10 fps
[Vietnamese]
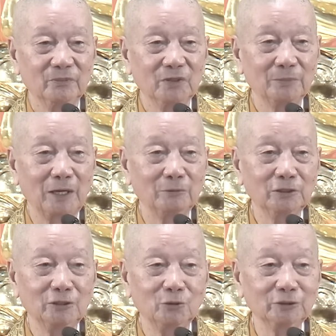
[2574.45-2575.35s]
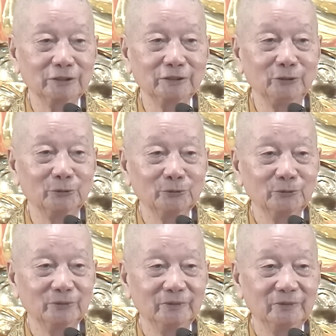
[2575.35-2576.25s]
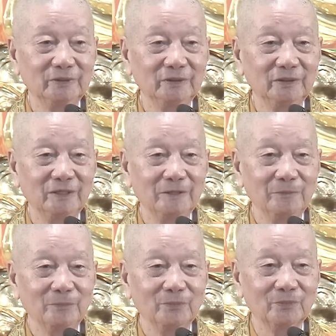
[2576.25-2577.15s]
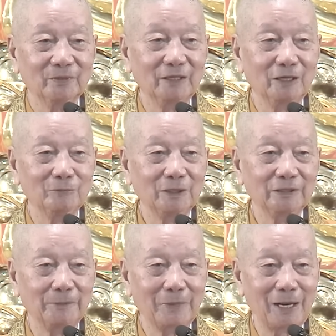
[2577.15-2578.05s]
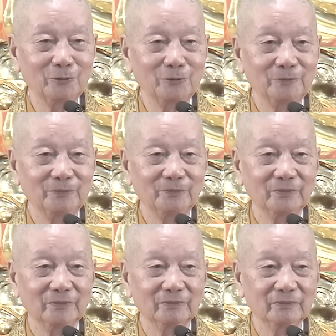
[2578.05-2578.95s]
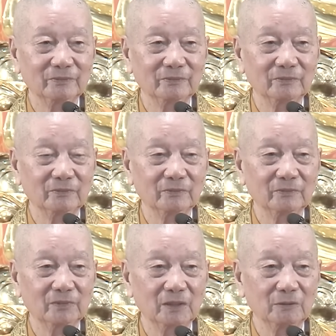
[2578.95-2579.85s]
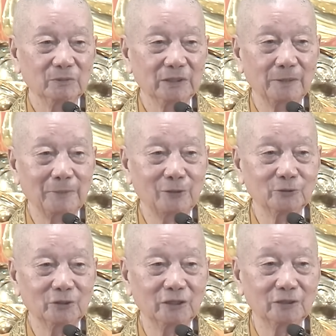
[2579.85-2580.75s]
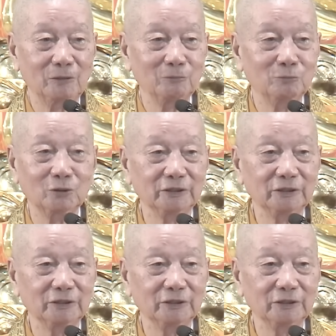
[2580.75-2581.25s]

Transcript: Nhưng mà ông thì đâu có tiền nhiều, tại ông là nhà báo. Ông là nhà báo cho nên ông không có